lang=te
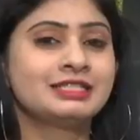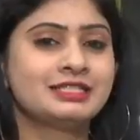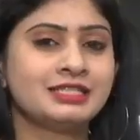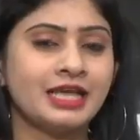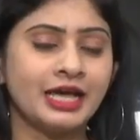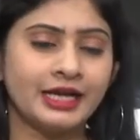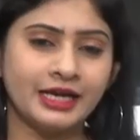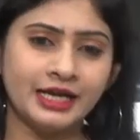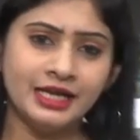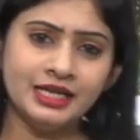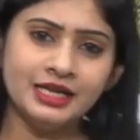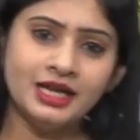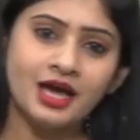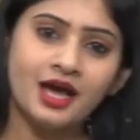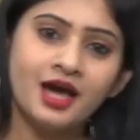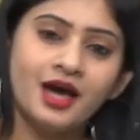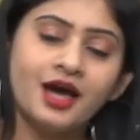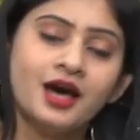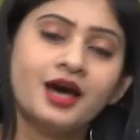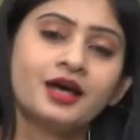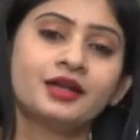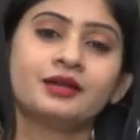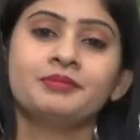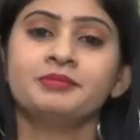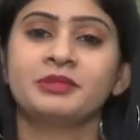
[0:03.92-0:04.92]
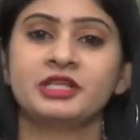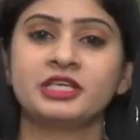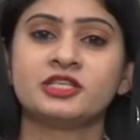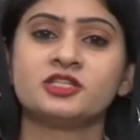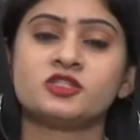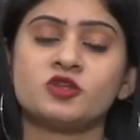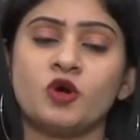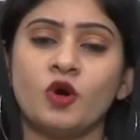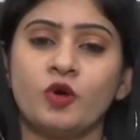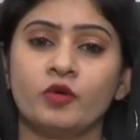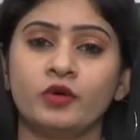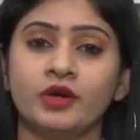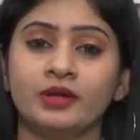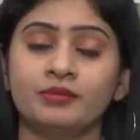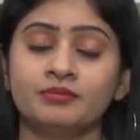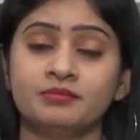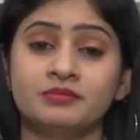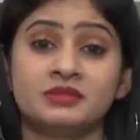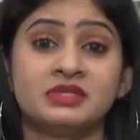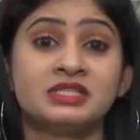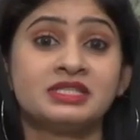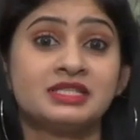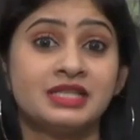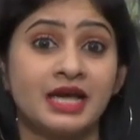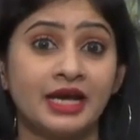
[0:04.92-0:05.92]
సరైన ఆహారం తీసుకోవడం
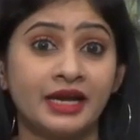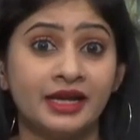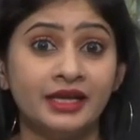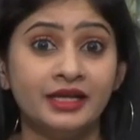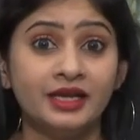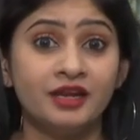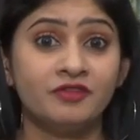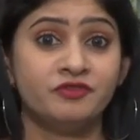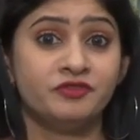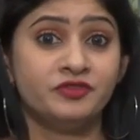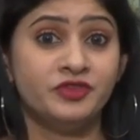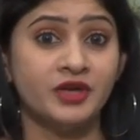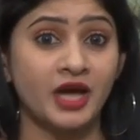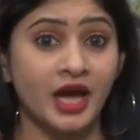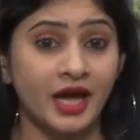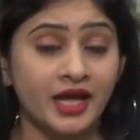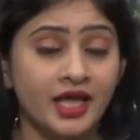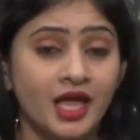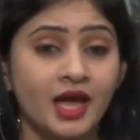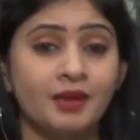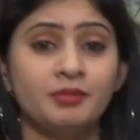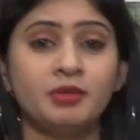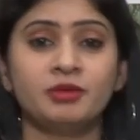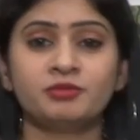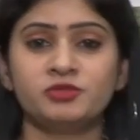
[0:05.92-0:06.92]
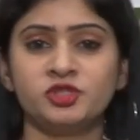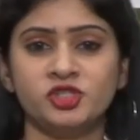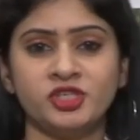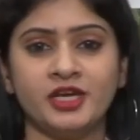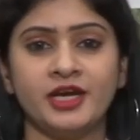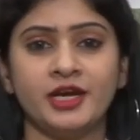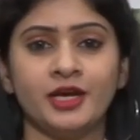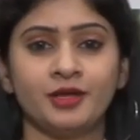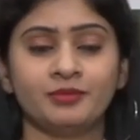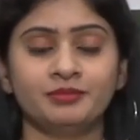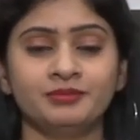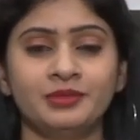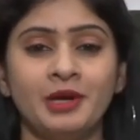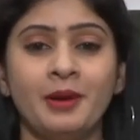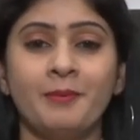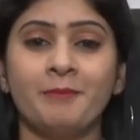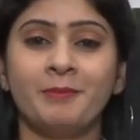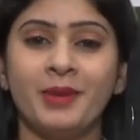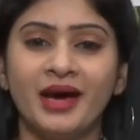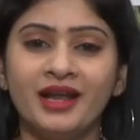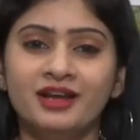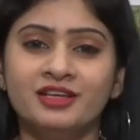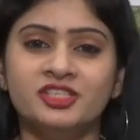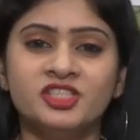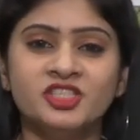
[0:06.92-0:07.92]
సరైన వ్యాయామం చేయడం
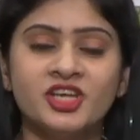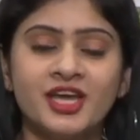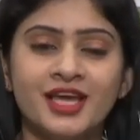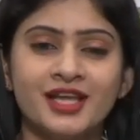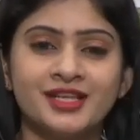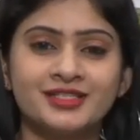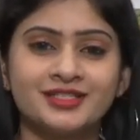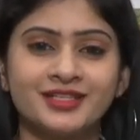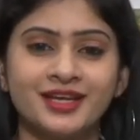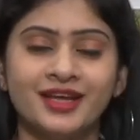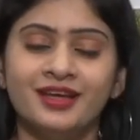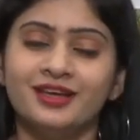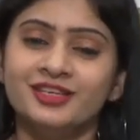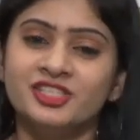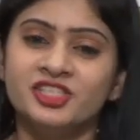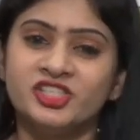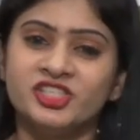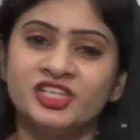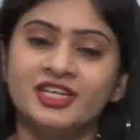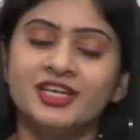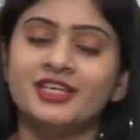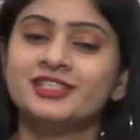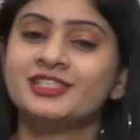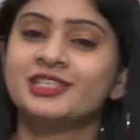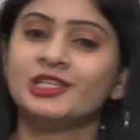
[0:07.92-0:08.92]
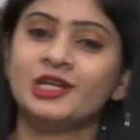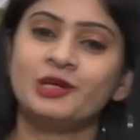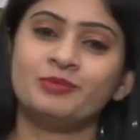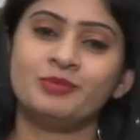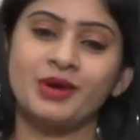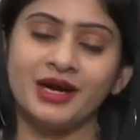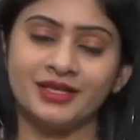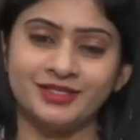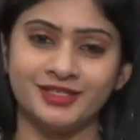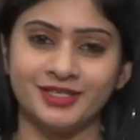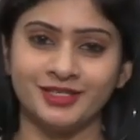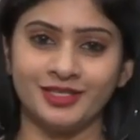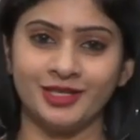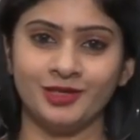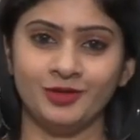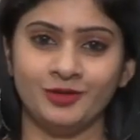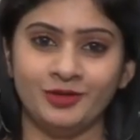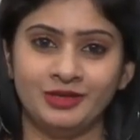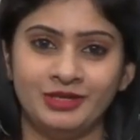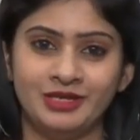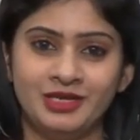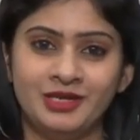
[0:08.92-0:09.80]
మనం చేయాల్సిన చిన్న చిన్న బాధ్యతలు